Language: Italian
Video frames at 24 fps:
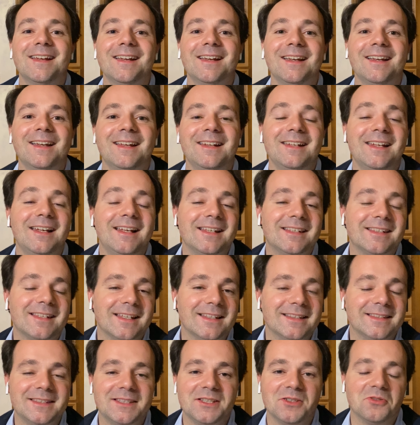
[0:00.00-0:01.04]
eh, delle
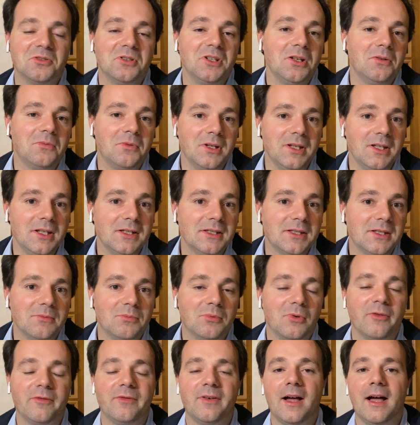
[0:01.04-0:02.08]
sanzioni, quindi si
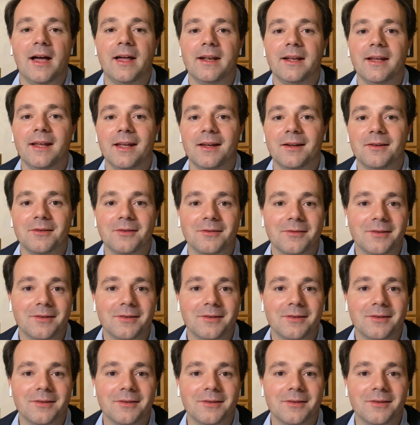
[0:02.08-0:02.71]
può fare, ecco,